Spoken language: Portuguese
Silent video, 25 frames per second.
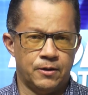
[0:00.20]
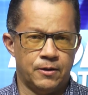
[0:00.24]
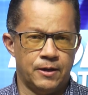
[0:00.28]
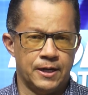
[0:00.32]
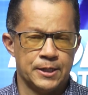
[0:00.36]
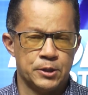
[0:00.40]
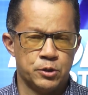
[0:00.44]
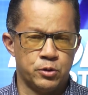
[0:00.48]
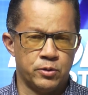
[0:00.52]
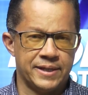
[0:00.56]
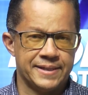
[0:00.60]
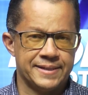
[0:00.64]

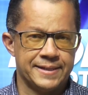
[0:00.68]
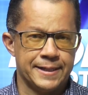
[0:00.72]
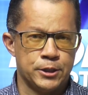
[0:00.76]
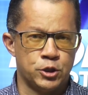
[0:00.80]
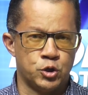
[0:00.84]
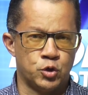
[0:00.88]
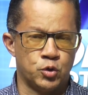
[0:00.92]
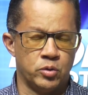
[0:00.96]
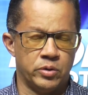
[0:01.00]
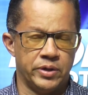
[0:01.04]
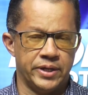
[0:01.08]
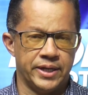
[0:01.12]
Olha só essa
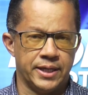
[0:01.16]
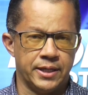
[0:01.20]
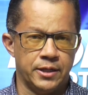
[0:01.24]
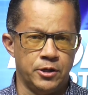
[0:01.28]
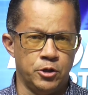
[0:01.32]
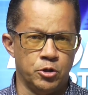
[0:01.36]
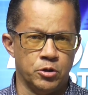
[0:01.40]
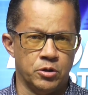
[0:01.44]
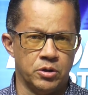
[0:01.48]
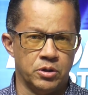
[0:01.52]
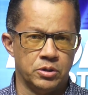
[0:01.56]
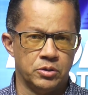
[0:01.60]
história
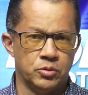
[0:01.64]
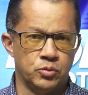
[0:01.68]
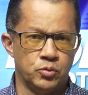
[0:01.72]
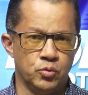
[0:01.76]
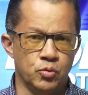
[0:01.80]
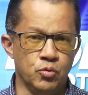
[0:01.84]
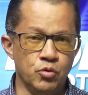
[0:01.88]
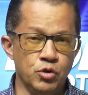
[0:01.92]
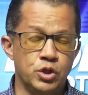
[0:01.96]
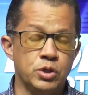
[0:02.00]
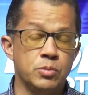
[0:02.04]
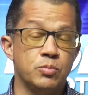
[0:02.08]
aqui, ó.
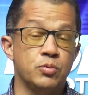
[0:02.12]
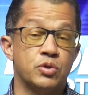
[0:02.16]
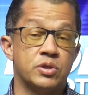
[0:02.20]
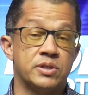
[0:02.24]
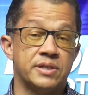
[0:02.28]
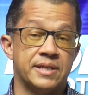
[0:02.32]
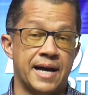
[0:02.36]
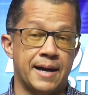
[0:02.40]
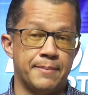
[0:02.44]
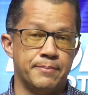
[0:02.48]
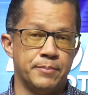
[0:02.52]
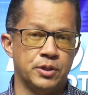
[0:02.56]
No último
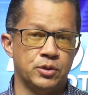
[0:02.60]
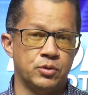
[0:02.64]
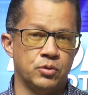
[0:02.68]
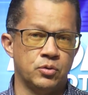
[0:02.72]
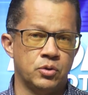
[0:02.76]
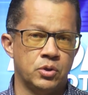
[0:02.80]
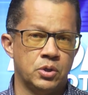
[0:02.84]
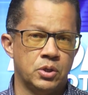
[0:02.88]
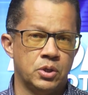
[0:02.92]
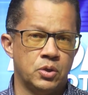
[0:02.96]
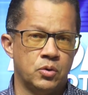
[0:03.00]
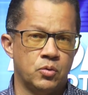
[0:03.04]

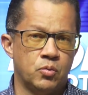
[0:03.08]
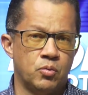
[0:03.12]
sábado,